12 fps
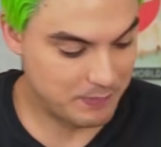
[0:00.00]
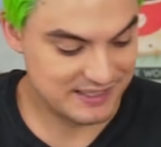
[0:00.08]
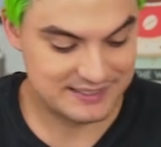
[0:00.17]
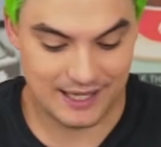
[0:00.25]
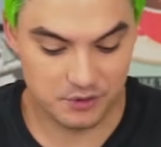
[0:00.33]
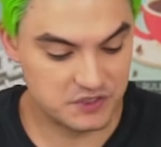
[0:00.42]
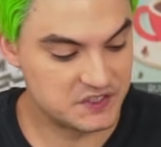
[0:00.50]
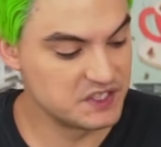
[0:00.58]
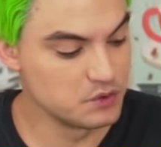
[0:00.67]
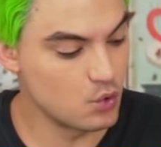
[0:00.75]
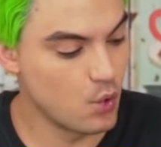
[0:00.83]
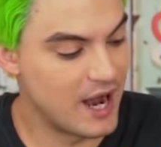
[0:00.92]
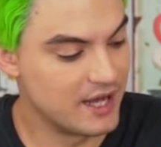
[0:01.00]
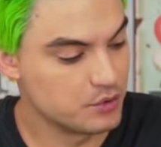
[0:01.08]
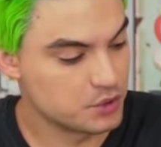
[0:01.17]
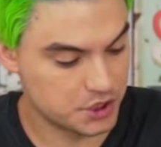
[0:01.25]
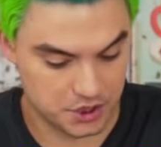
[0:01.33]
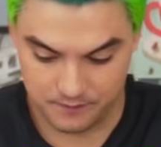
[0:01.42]
passaram 5
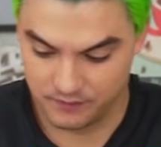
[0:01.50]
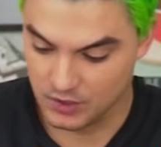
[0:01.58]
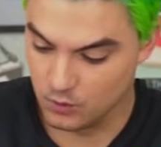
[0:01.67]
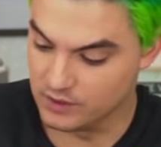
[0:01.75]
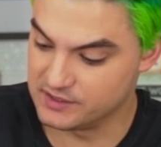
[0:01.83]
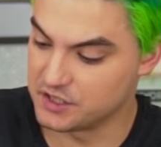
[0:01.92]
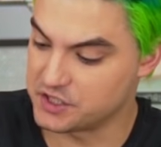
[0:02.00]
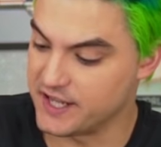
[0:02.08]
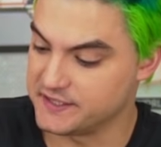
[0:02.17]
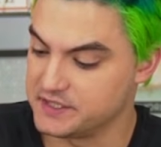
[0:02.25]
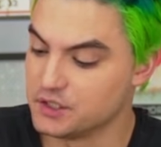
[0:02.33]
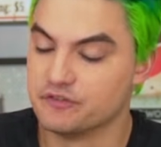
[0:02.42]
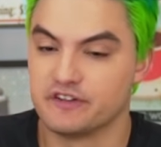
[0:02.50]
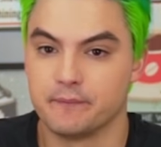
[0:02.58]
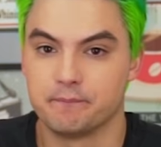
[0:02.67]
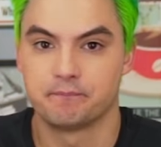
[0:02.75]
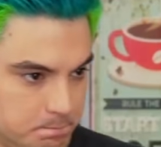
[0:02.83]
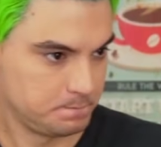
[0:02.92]
anos. Quantos anos tem a Silvia?